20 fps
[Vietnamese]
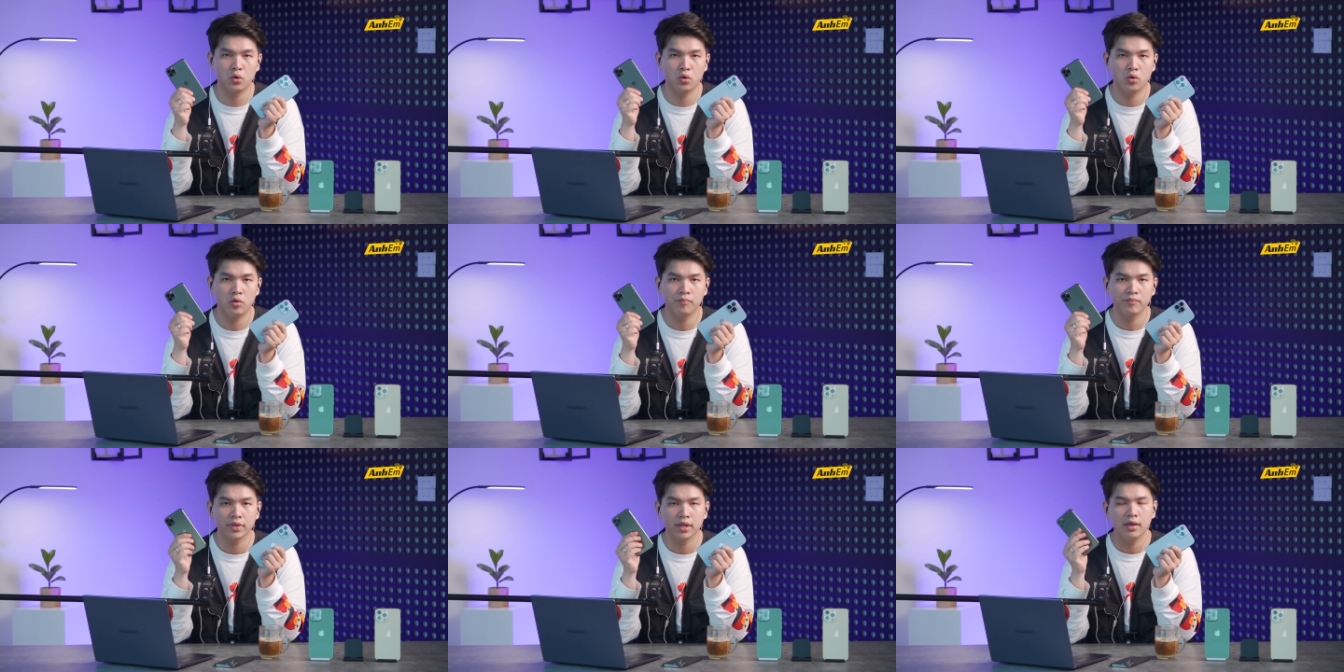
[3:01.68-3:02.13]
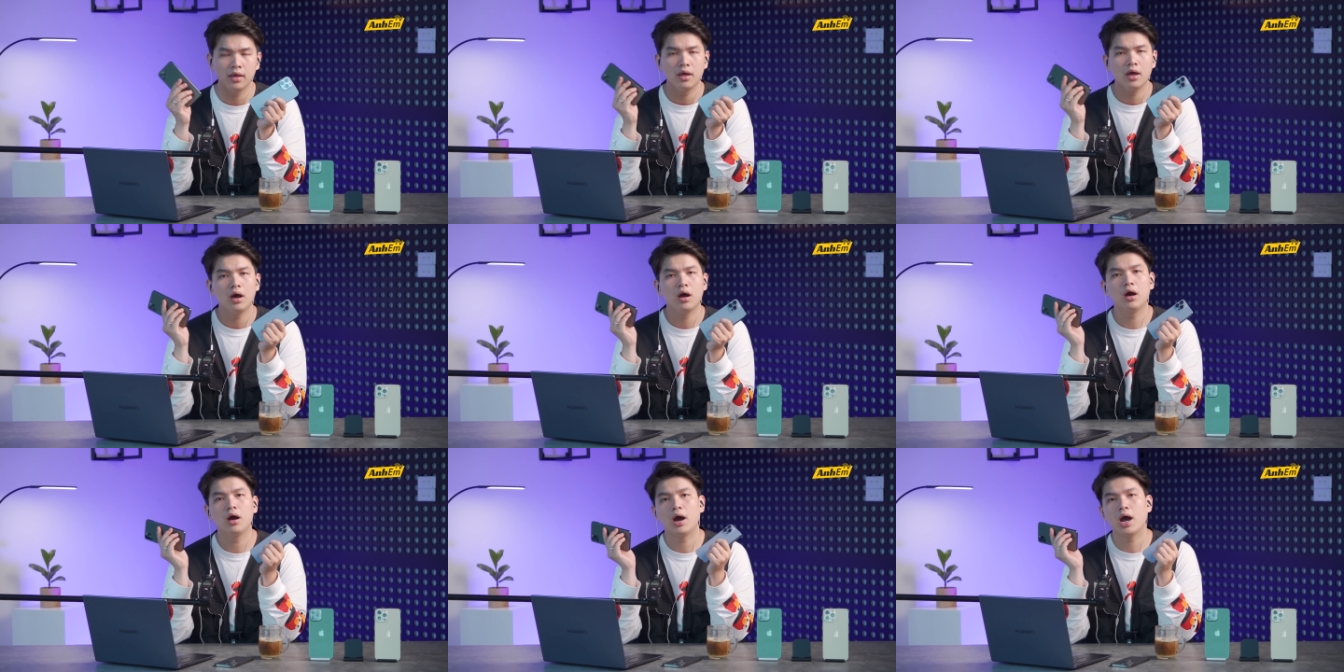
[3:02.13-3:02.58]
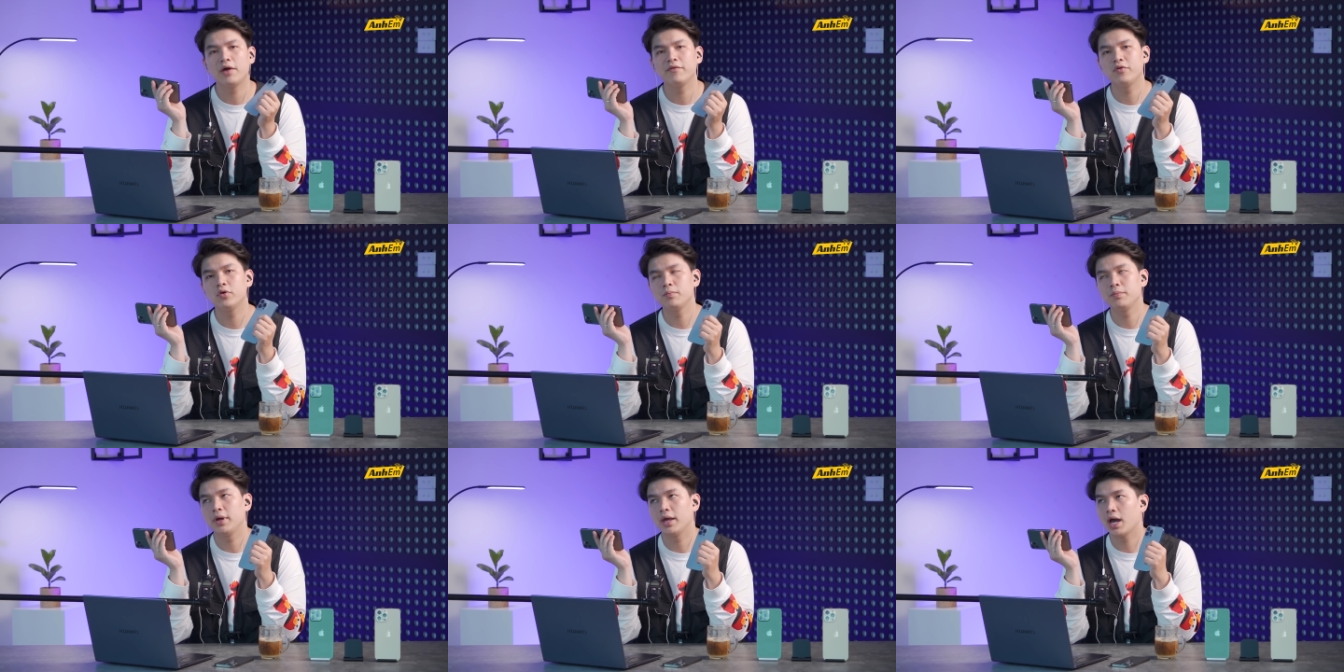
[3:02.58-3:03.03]
Pro. Ở
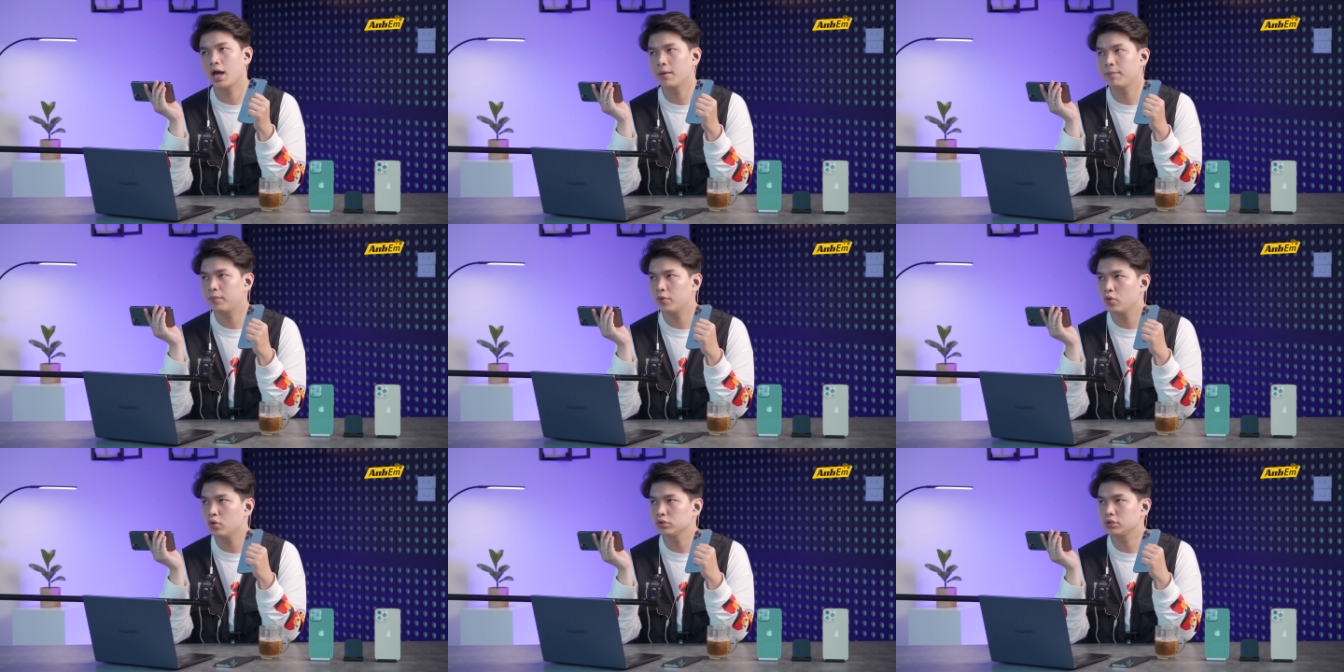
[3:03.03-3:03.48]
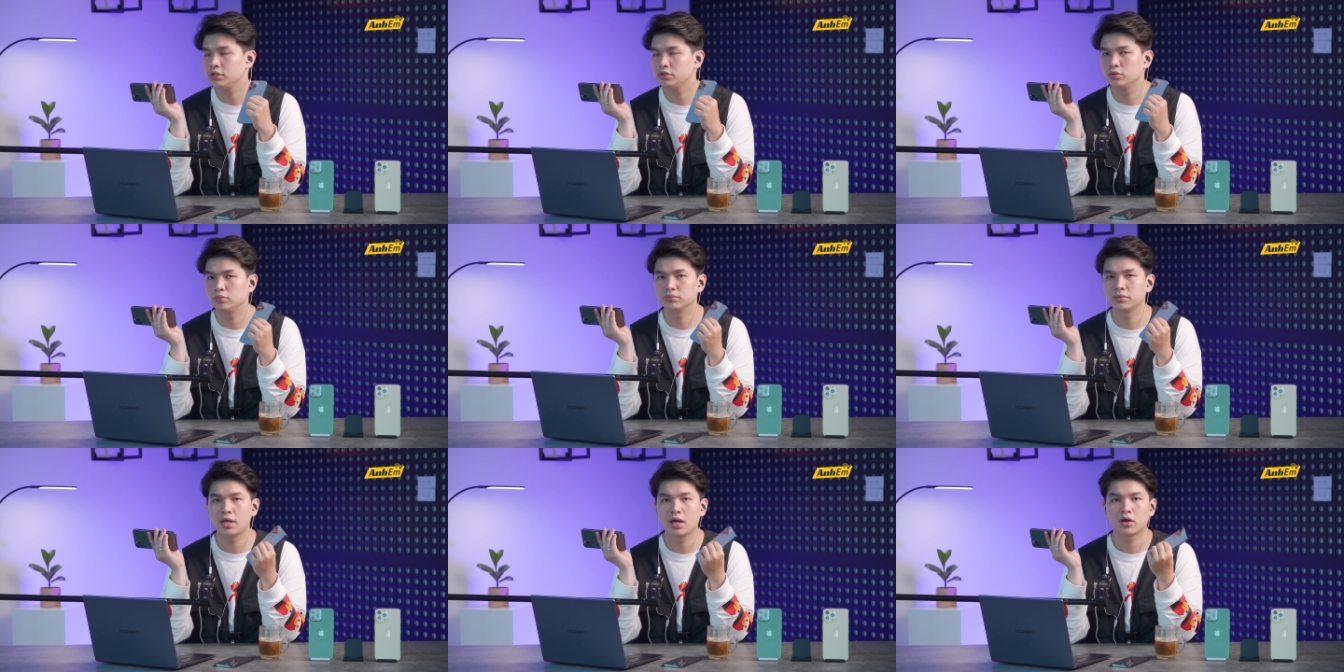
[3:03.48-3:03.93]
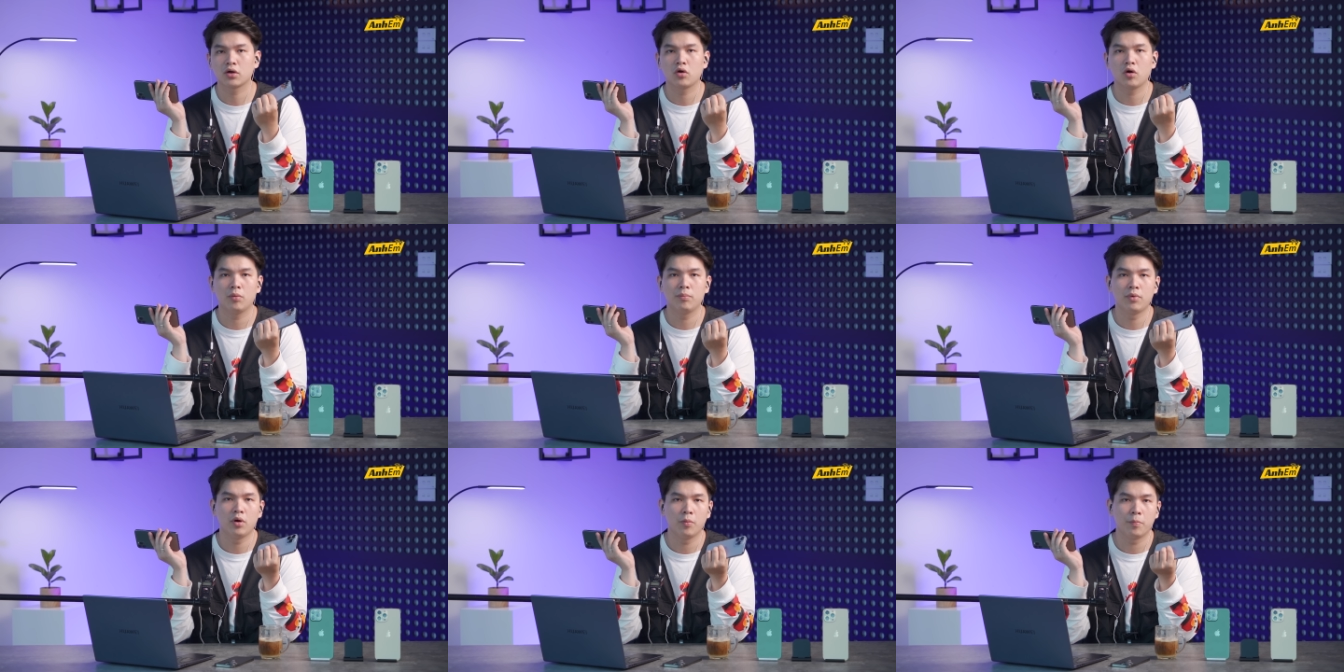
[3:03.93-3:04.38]
iPhone 12 Pro thì chúng ta
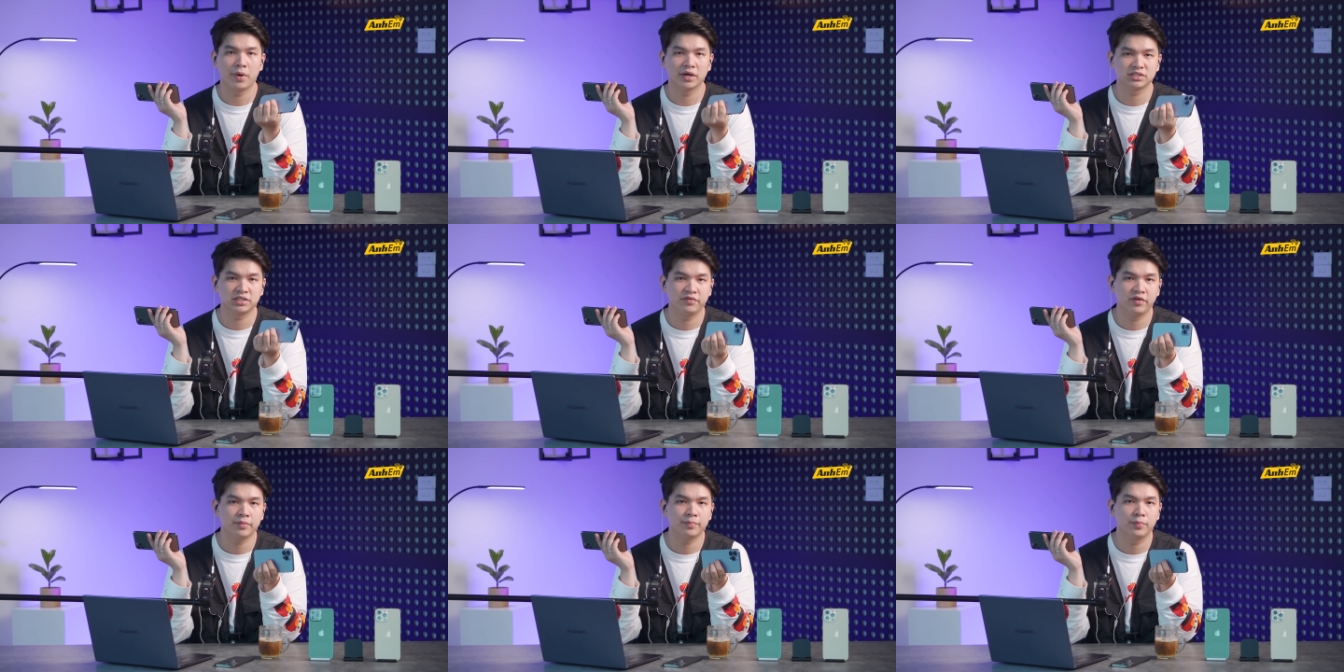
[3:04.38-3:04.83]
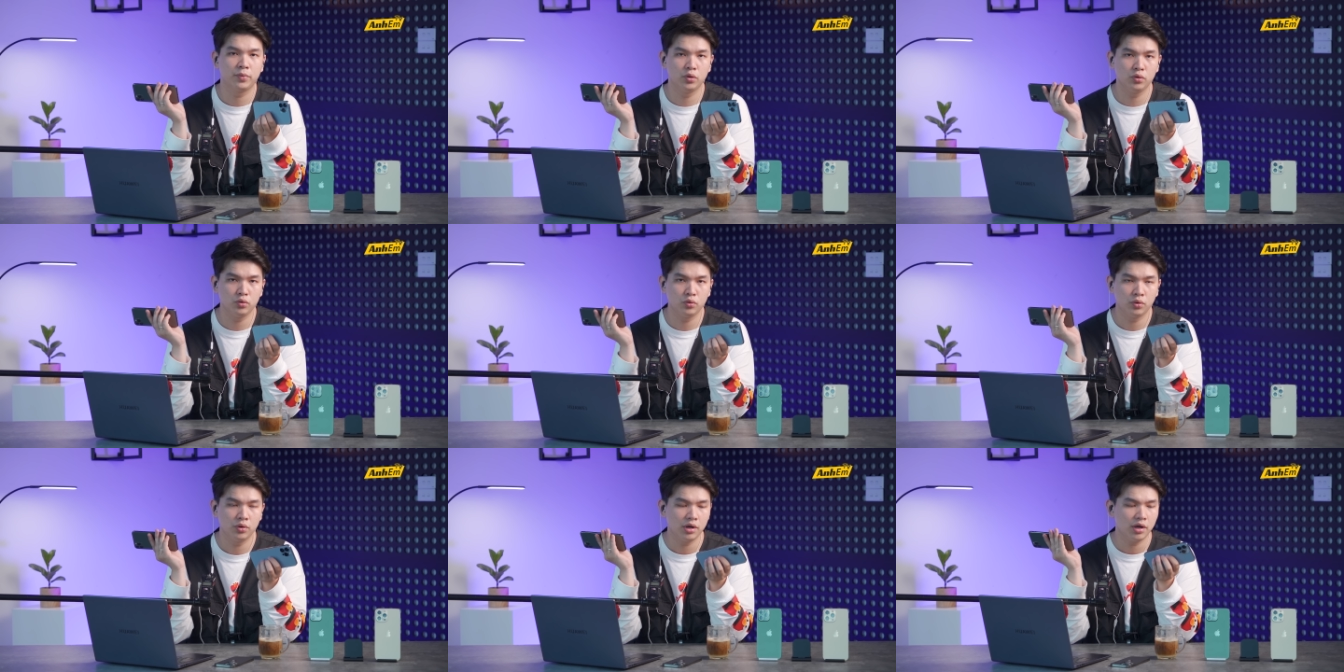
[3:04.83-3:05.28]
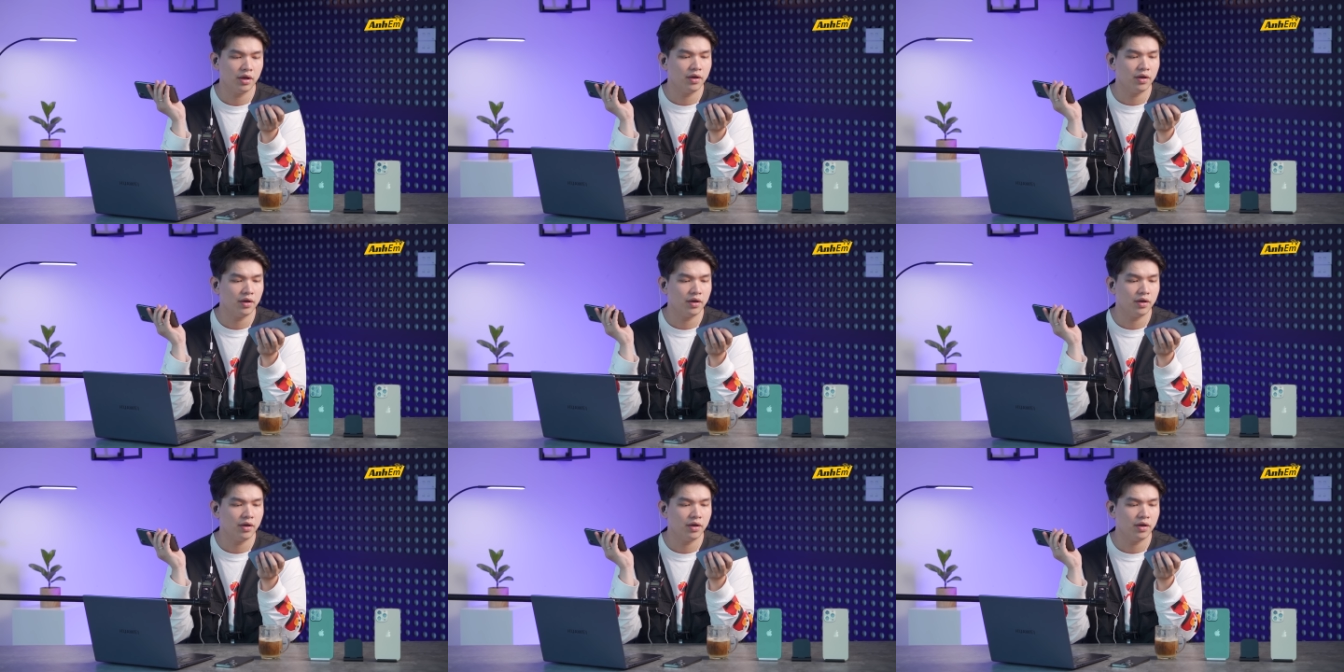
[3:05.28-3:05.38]
có màu Pacific Blue